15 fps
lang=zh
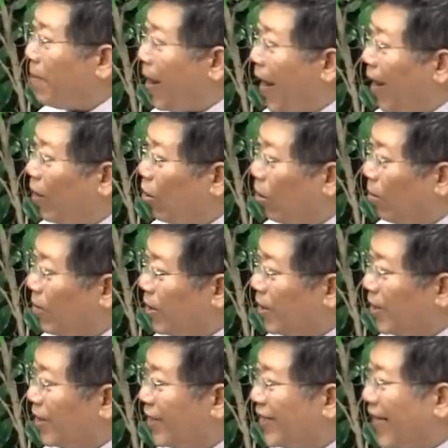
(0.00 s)
把我们
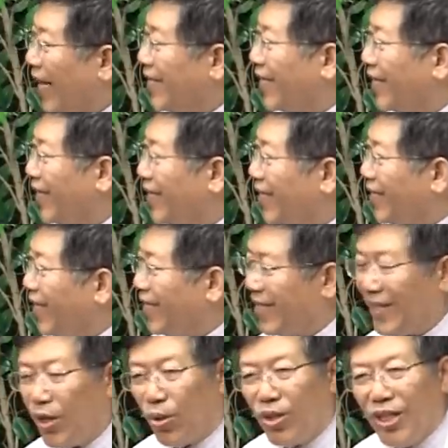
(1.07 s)
产生的这些
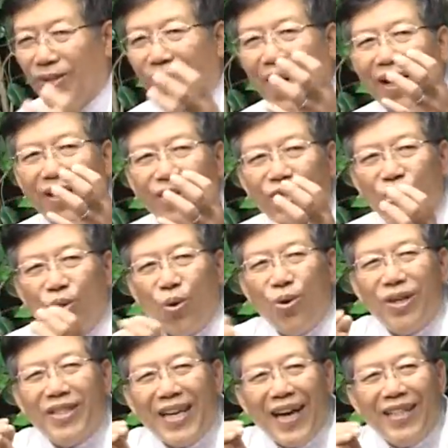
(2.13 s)
自由基怎么样综
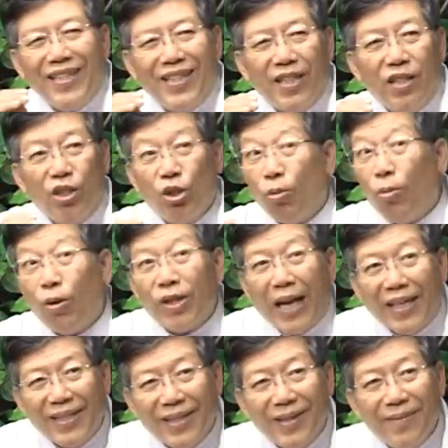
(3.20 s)
合在一起，都不会
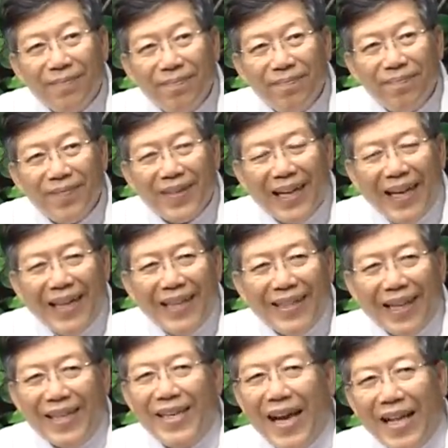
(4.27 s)
一起。
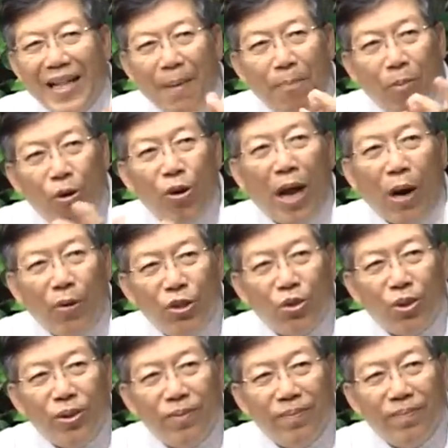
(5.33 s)
但是按那无搞一
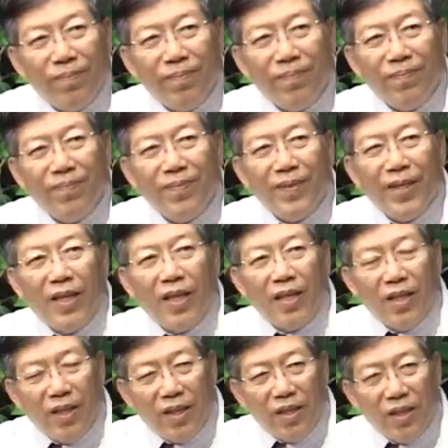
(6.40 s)
阵。
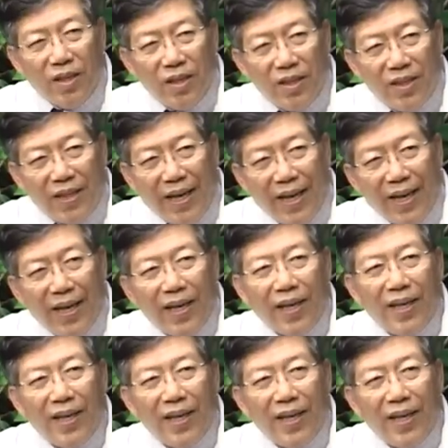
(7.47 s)
这个